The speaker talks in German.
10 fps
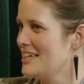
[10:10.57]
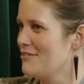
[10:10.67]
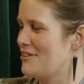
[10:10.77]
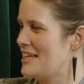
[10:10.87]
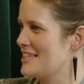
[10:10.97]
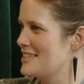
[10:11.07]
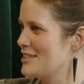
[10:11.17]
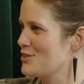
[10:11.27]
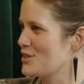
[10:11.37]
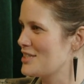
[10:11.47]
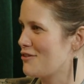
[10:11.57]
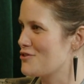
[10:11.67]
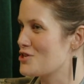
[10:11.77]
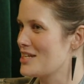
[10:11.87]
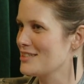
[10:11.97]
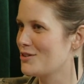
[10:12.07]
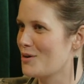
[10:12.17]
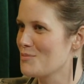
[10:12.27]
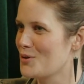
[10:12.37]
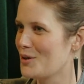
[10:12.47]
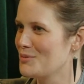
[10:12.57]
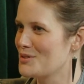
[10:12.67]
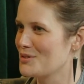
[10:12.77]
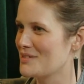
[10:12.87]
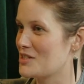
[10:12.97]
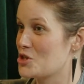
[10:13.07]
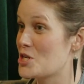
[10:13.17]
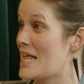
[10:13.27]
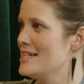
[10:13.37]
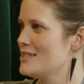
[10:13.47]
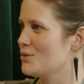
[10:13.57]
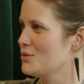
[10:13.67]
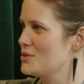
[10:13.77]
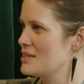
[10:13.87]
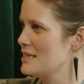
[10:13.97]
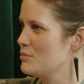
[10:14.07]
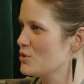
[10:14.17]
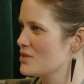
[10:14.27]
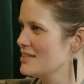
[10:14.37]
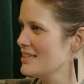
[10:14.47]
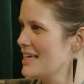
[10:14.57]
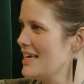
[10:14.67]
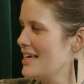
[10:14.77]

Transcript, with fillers: Felix nicht so richtig auf die Schliche kommen können, beziehungsweise sie schnell zurückziehen müssen.